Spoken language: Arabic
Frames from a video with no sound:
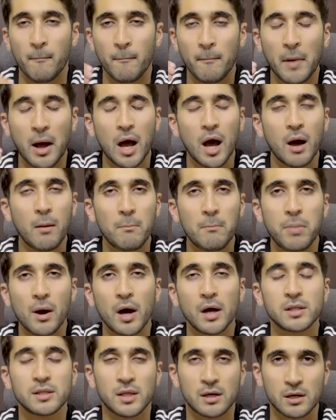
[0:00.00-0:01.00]
ما
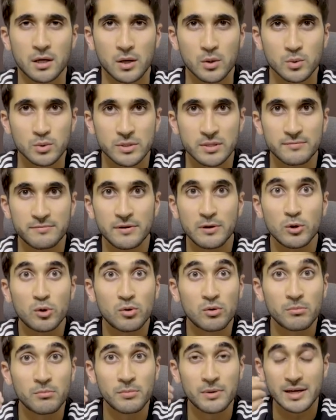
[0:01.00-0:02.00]
بقدر اوصف
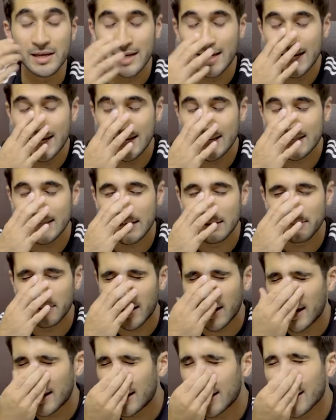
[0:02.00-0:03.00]
لكم ريحه
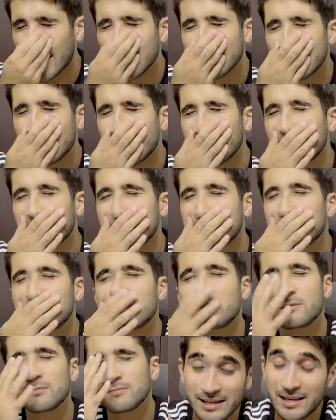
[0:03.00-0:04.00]
المحل
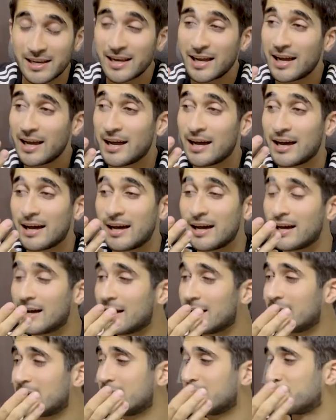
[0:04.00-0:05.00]
قديش ريحه
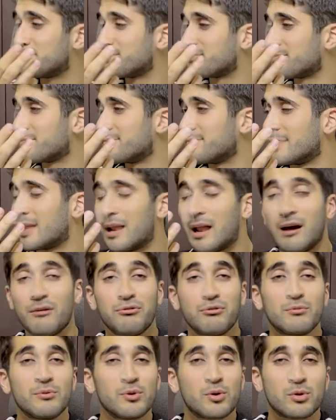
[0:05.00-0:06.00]

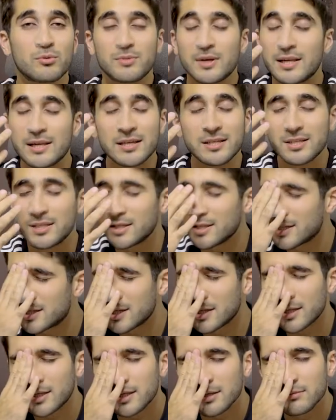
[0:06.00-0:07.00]
العفو منكم يعني اشي
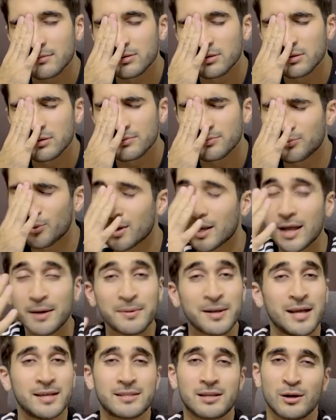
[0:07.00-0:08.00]
اشي اشي والله
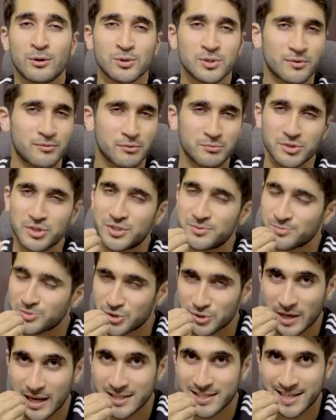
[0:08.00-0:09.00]
ماني قادر اوصفه مش
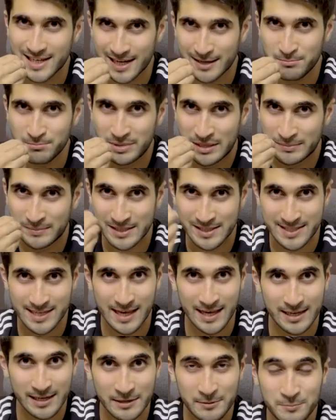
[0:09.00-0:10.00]
مش قادر اعبر
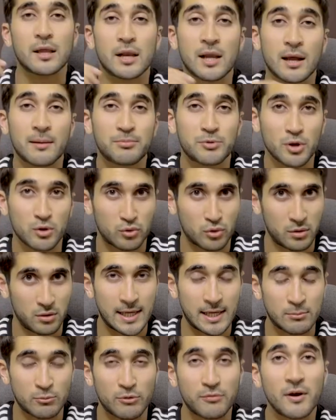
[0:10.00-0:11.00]
بلساني ريحه بتقتل
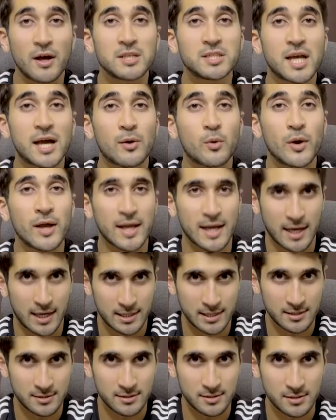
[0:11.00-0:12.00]
المفاجاه وين
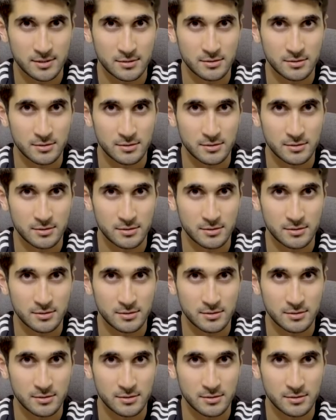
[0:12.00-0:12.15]
كانت